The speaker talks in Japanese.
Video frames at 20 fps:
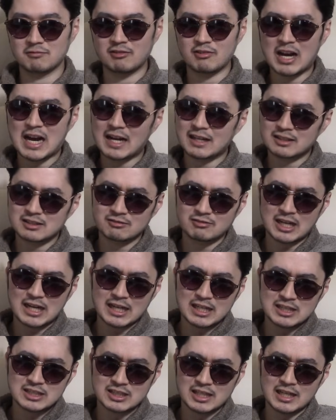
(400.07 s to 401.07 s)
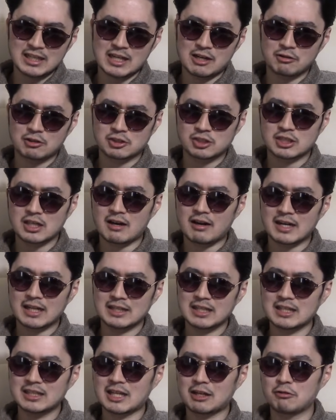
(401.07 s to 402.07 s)
わか、わかりづらいだろうけど伝わ
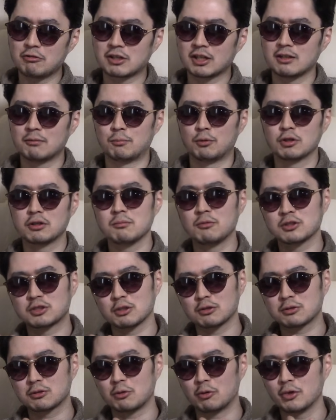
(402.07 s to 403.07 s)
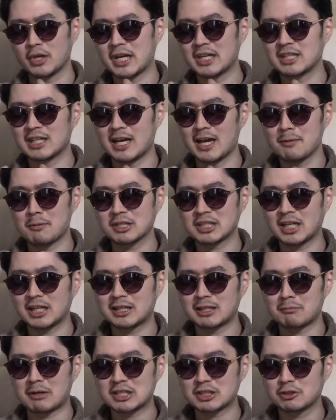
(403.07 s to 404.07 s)
らないだろうけど僕もちょっと親に悩まさ
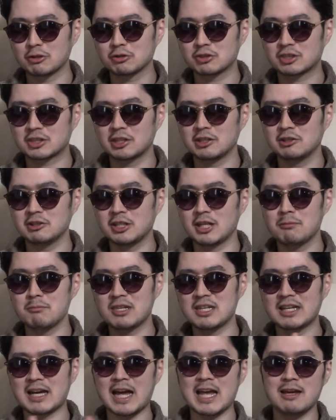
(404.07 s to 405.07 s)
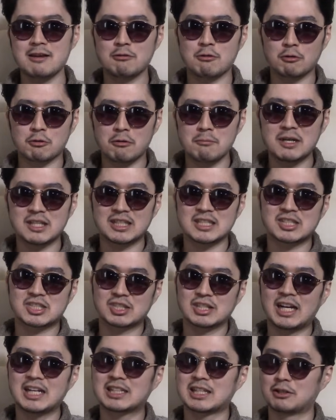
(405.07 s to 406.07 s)
れてますよっていう意味合いを込めて
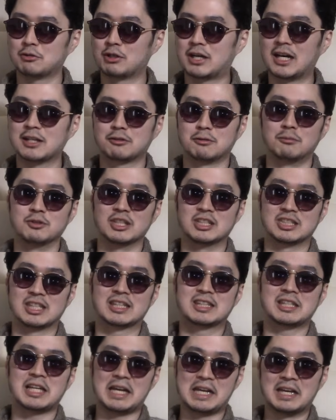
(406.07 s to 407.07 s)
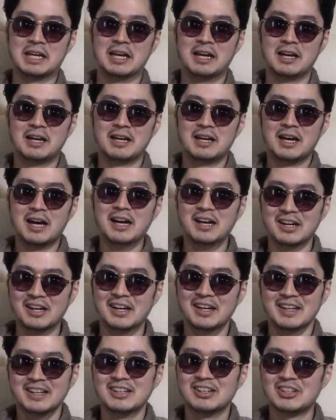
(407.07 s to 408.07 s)
作られた動画だと思うんだよ絶対。
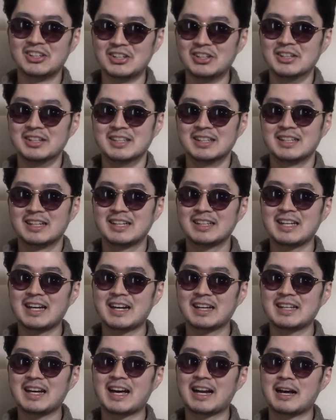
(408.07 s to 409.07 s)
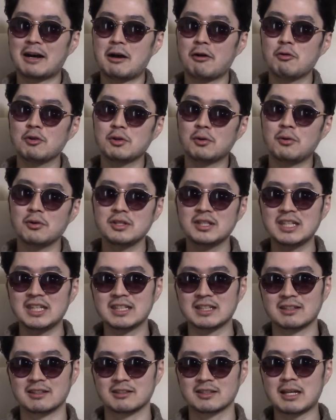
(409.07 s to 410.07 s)
うん、だ, だから本
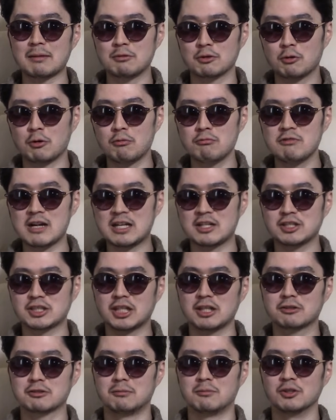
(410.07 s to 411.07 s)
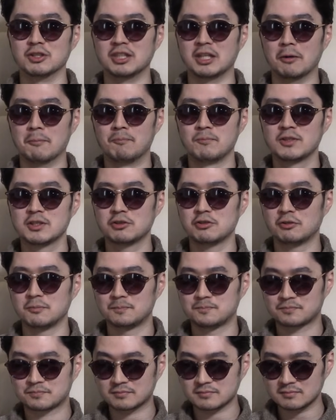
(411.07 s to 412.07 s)
人多分困惑してると思うんだよ。そ
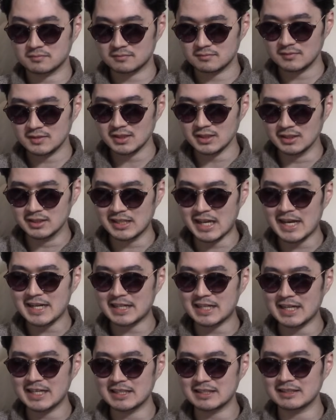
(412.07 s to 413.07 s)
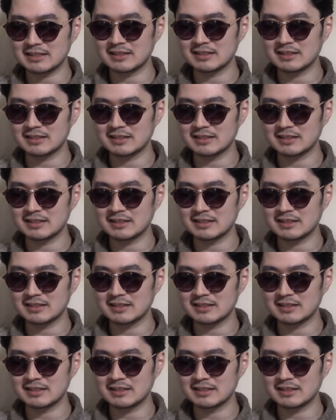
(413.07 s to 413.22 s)
の最近